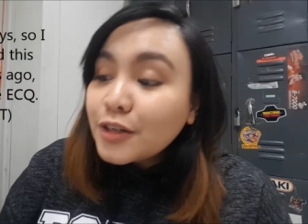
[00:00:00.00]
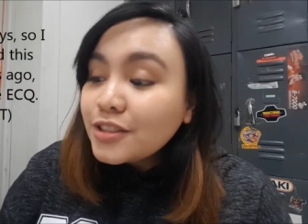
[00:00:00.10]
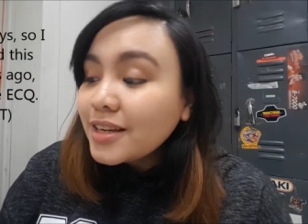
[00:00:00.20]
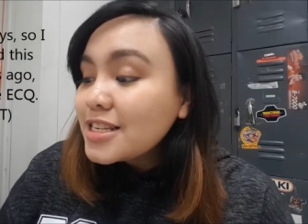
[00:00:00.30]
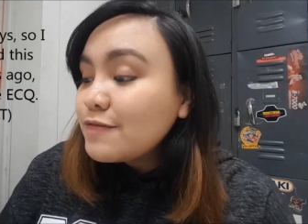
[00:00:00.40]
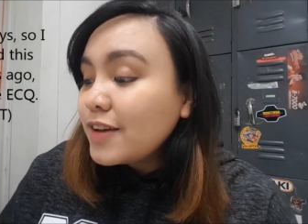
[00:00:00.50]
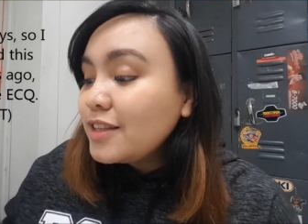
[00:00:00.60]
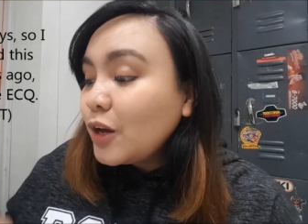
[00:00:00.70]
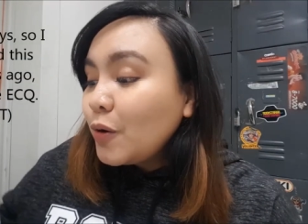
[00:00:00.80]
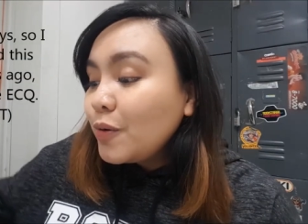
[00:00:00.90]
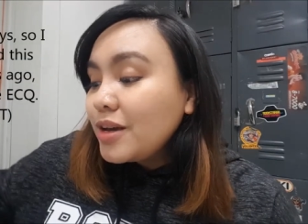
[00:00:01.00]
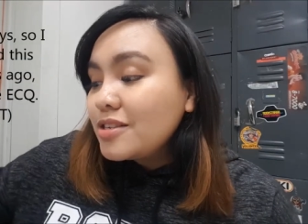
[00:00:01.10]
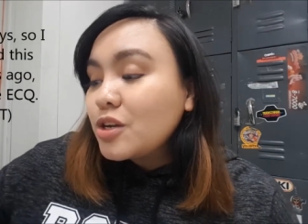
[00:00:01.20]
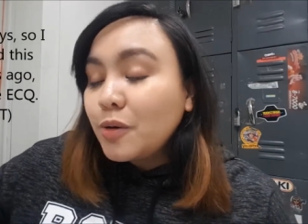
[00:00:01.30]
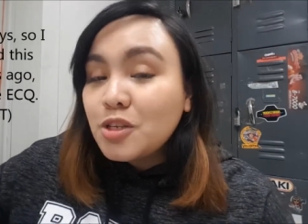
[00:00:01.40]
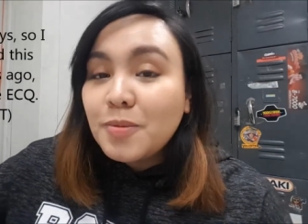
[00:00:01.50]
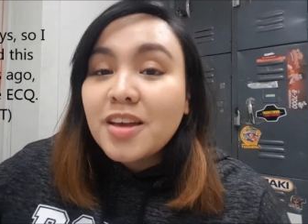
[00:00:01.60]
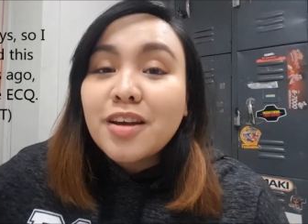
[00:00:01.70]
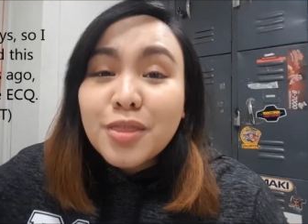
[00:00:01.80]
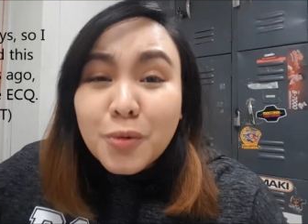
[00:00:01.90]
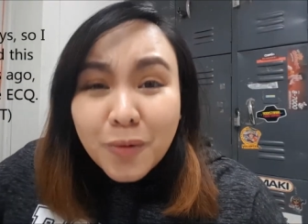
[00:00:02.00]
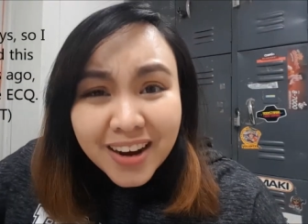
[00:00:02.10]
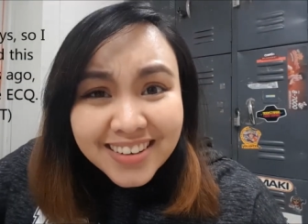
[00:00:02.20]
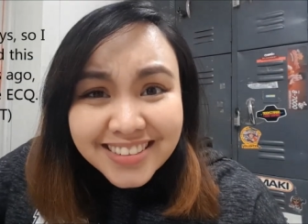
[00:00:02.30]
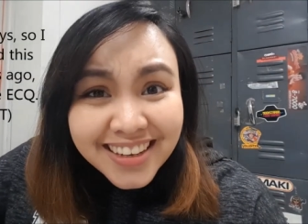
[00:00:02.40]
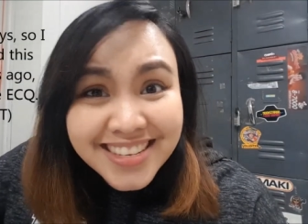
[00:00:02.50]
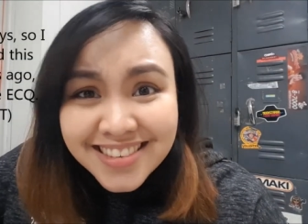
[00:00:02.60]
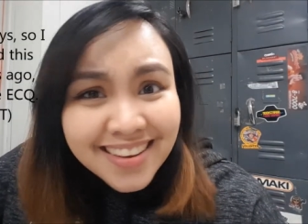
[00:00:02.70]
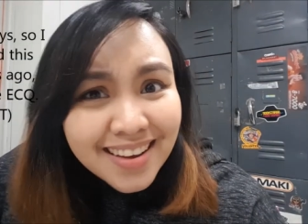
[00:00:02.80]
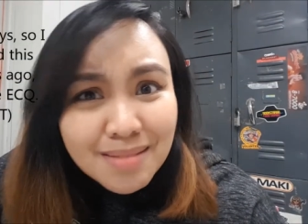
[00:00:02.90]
For today's video, it's going to be another wear test na